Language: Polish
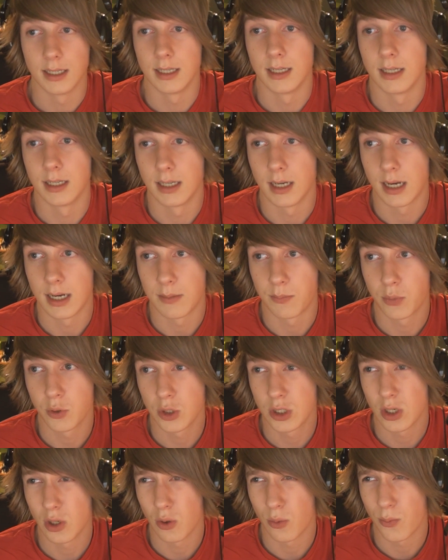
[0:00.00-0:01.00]
E, a
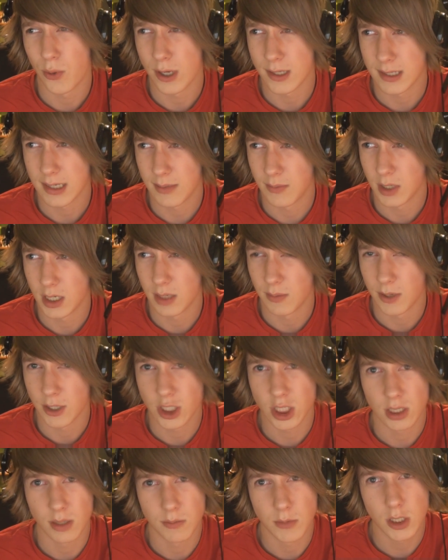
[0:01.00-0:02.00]
później opłacamy chyba
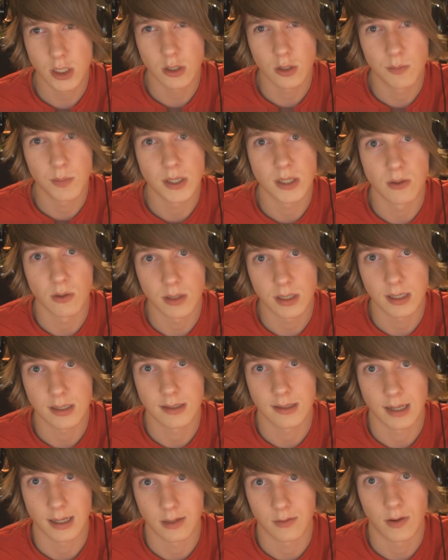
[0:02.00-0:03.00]
75 zł
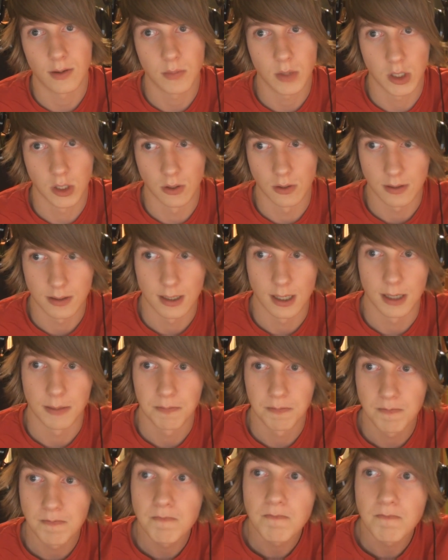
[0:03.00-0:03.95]
za dwa miesiące.